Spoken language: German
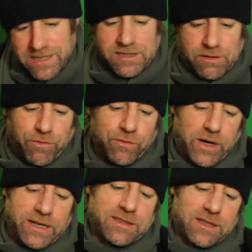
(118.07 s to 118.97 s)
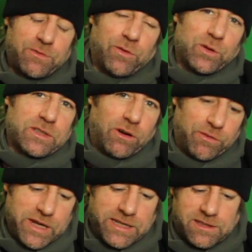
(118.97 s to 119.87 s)
diese 5-1er-Quote auf
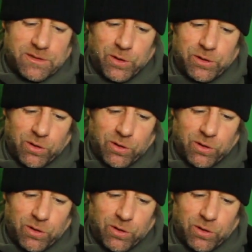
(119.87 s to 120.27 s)
nächste Tor